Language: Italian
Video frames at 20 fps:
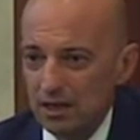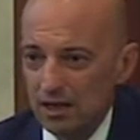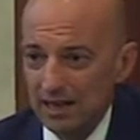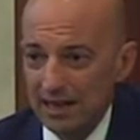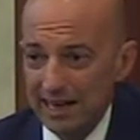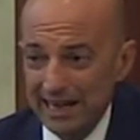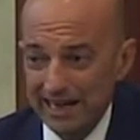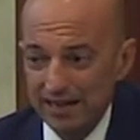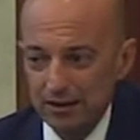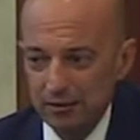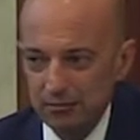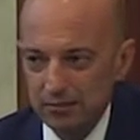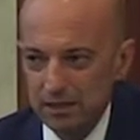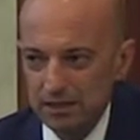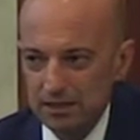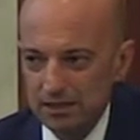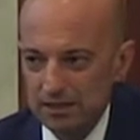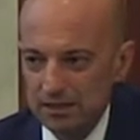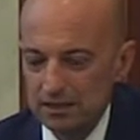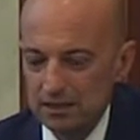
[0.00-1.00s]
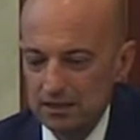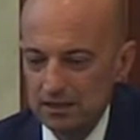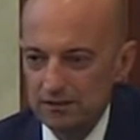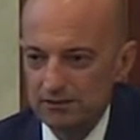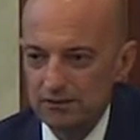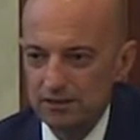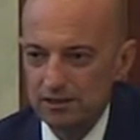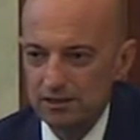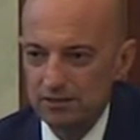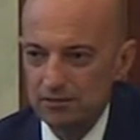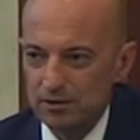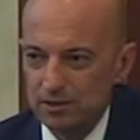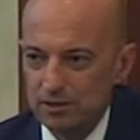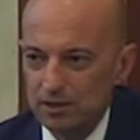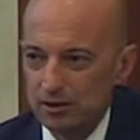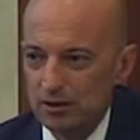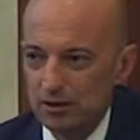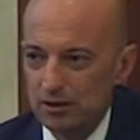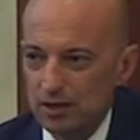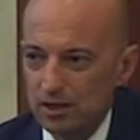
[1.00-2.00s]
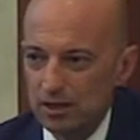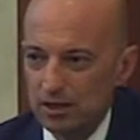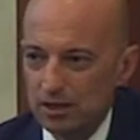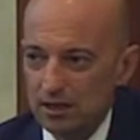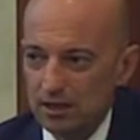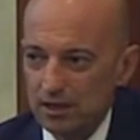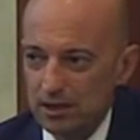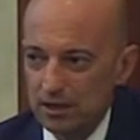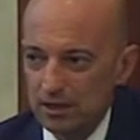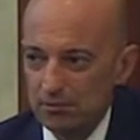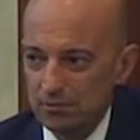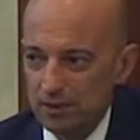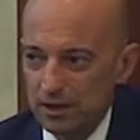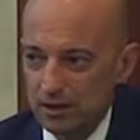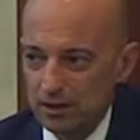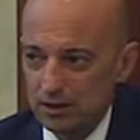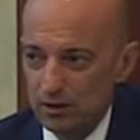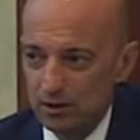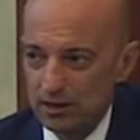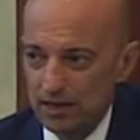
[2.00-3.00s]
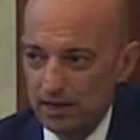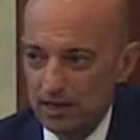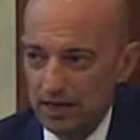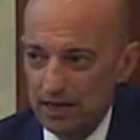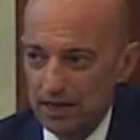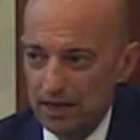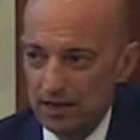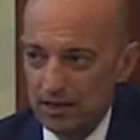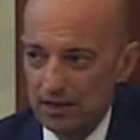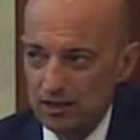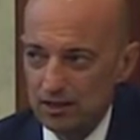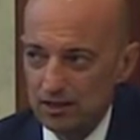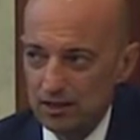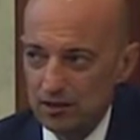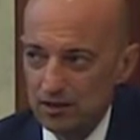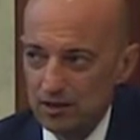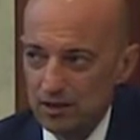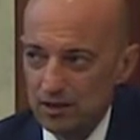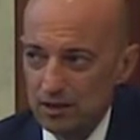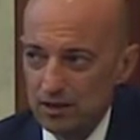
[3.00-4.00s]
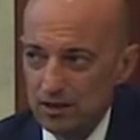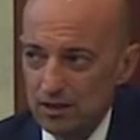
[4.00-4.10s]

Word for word: realmente di riferimento e, e prenderlo in carico.